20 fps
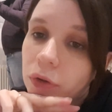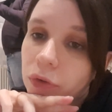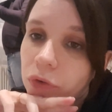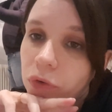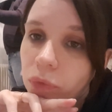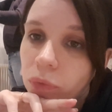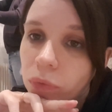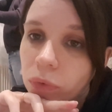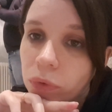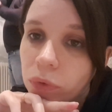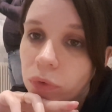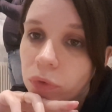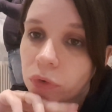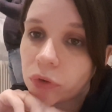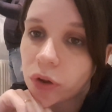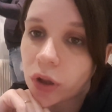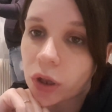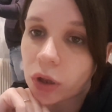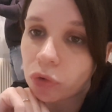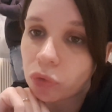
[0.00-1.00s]
Et sinon, euh,
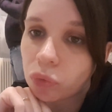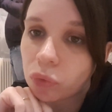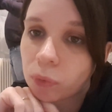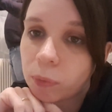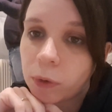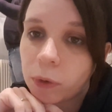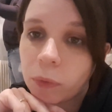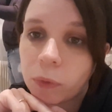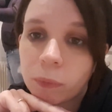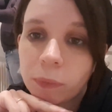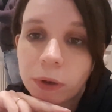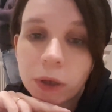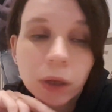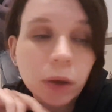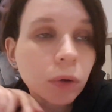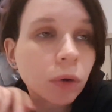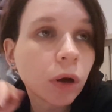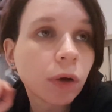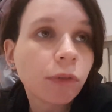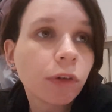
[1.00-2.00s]
Sarah joue au Playmobil
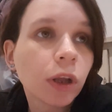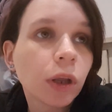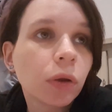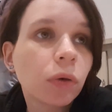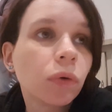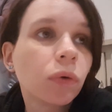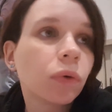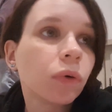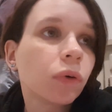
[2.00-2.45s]
euh, avec euh,